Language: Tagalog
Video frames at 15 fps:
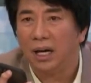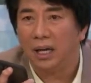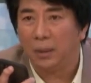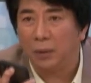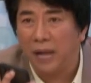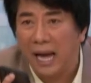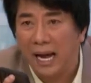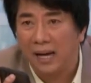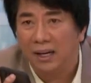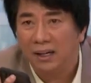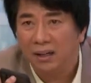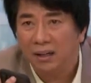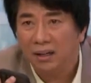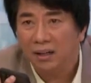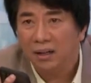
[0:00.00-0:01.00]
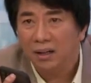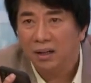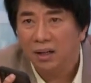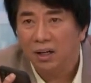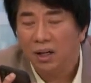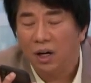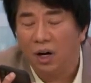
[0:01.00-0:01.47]
Alam mo na?
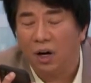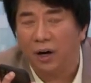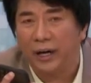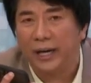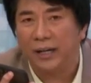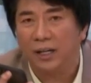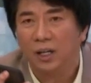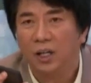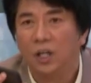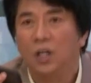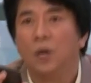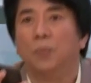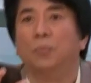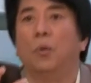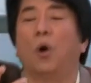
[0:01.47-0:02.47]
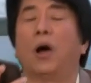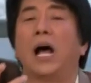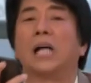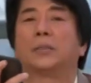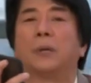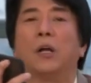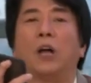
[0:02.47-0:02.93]
Okay.
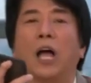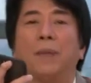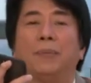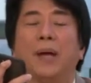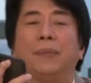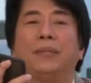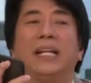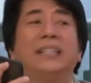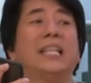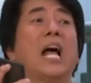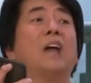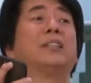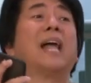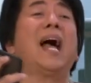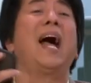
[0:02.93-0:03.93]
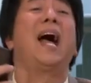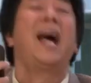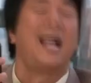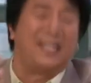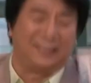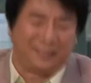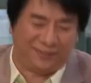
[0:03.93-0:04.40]
Bukas, meron kang
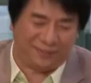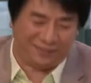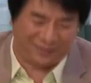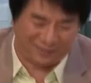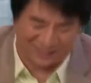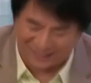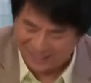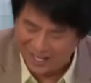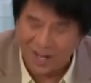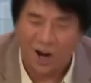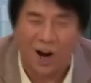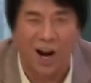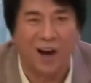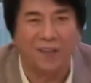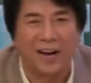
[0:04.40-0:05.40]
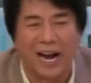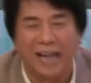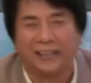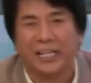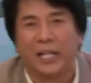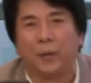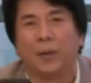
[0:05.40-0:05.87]
15,000!
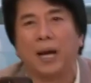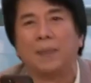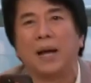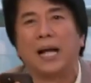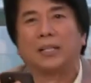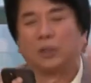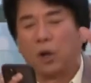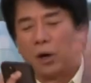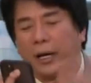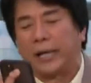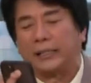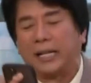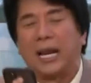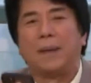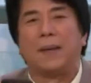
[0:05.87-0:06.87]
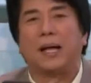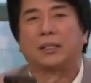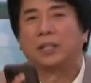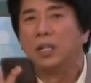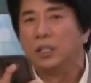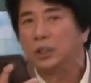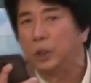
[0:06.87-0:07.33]
Alright, thank you very much. Okay,
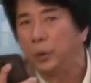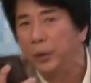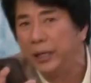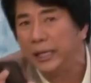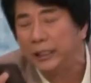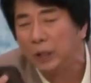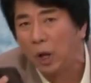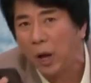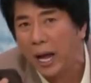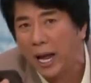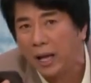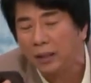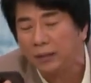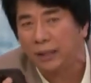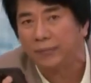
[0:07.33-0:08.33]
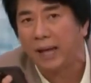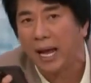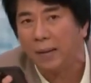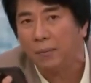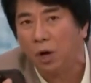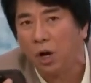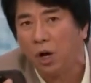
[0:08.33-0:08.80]
salamat. Si Willie to, ha?
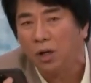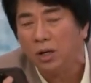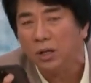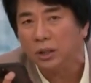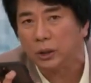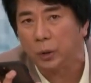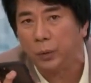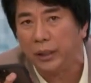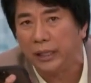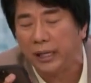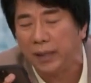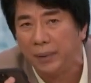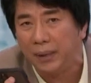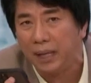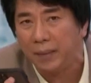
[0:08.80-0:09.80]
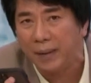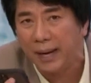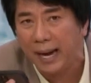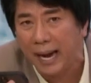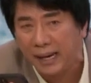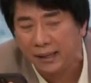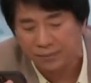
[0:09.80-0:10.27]
Tandaan mo. Si Willie
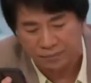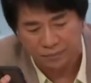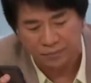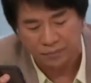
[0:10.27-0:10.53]
Revillame, ha?